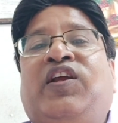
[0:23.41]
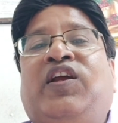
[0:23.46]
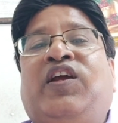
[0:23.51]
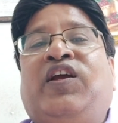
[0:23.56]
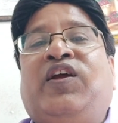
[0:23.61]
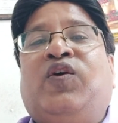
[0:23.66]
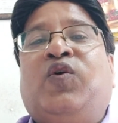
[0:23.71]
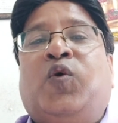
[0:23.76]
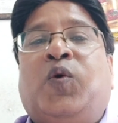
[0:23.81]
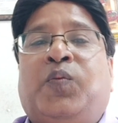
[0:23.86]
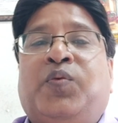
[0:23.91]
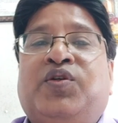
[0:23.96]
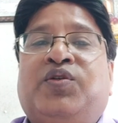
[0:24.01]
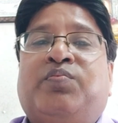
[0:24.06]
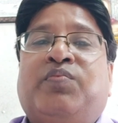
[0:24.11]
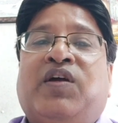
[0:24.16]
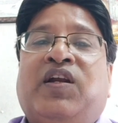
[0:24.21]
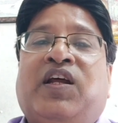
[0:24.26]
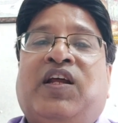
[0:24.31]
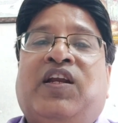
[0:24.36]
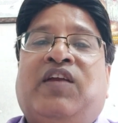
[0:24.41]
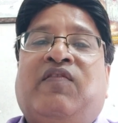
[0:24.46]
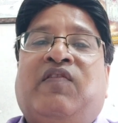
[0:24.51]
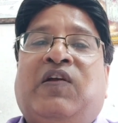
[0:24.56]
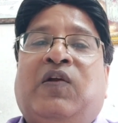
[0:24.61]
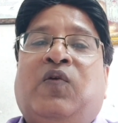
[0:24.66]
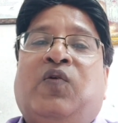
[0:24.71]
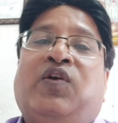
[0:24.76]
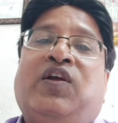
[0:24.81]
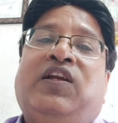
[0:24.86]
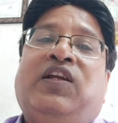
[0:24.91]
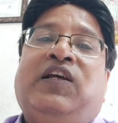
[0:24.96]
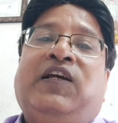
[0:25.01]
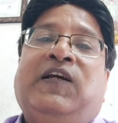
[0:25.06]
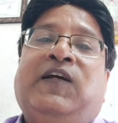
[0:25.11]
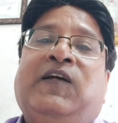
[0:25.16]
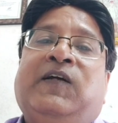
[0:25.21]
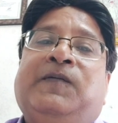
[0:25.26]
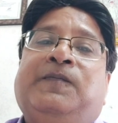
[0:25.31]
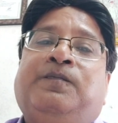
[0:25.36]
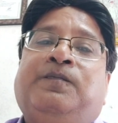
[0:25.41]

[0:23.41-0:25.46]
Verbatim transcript: लिए ऑफिस बनाने वालों के लिए